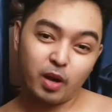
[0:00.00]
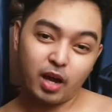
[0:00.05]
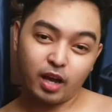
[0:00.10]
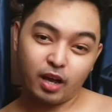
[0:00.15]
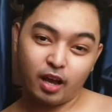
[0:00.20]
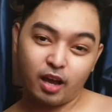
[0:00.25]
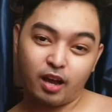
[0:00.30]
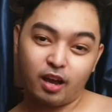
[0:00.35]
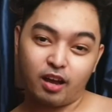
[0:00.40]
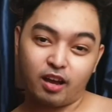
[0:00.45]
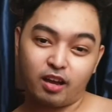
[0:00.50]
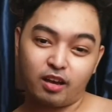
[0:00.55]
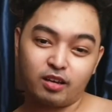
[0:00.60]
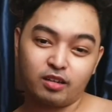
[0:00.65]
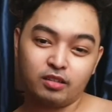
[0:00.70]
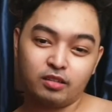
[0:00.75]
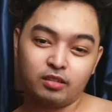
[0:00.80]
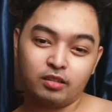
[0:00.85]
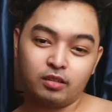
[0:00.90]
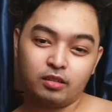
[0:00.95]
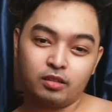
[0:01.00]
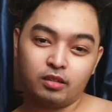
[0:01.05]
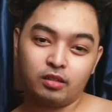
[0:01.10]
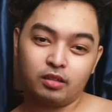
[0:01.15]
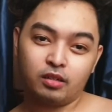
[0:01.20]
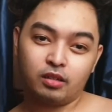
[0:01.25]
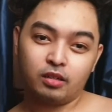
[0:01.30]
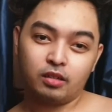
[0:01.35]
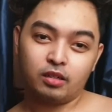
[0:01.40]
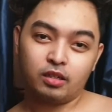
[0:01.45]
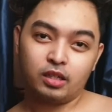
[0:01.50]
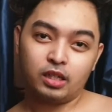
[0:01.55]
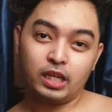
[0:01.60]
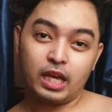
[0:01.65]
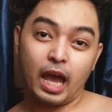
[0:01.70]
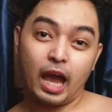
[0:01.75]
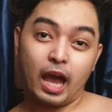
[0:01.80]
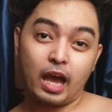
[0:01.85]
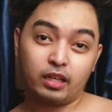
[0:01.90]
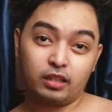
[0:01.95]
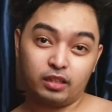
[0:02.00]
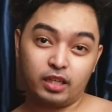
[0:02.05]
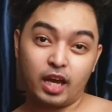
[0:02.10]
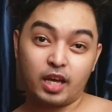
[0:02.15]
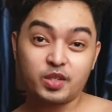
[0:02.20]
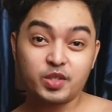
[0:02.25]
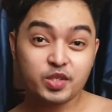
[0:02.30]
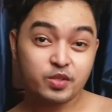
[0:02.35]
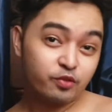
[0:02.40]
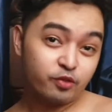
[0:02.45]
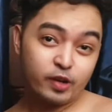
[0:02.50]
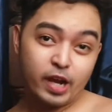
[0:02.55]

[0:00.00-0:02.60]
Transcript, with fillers: mga i-add ka as